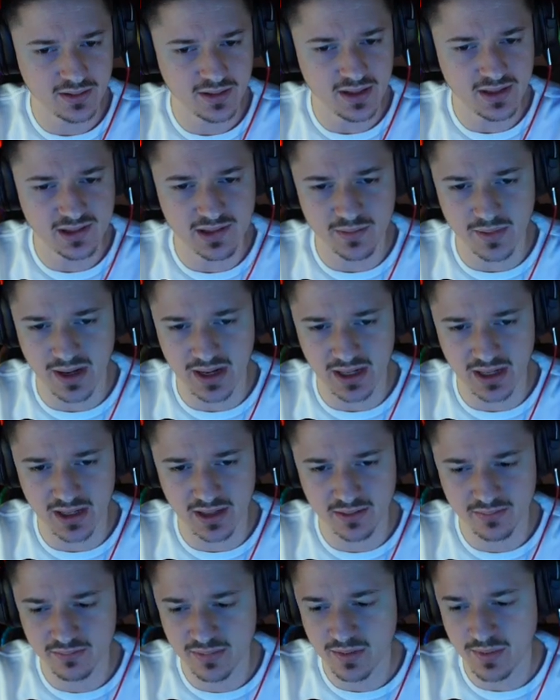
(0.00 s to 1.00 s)
Niente
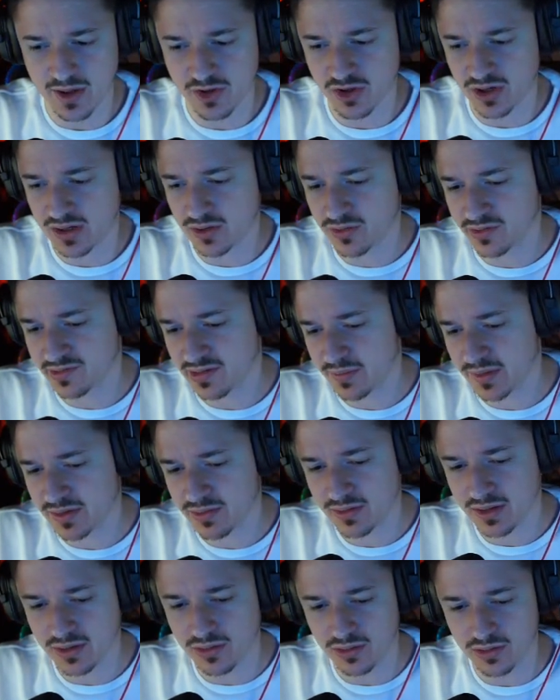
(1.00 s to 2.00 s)
male, mi piace
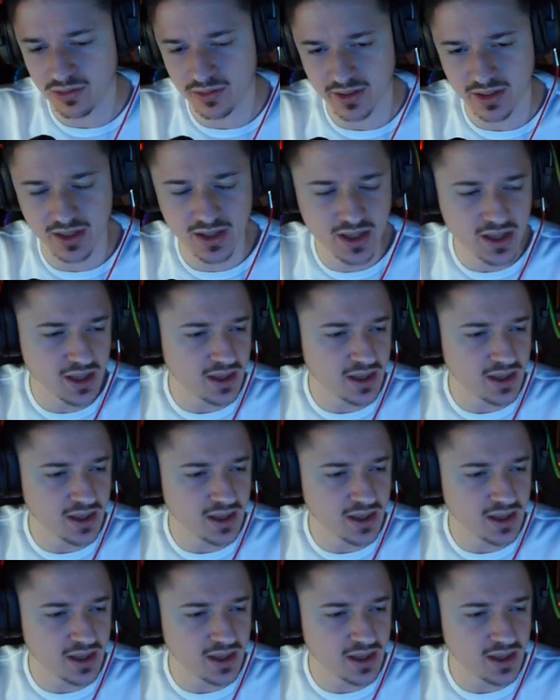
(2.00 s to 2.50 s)
l'accostamento dei colori.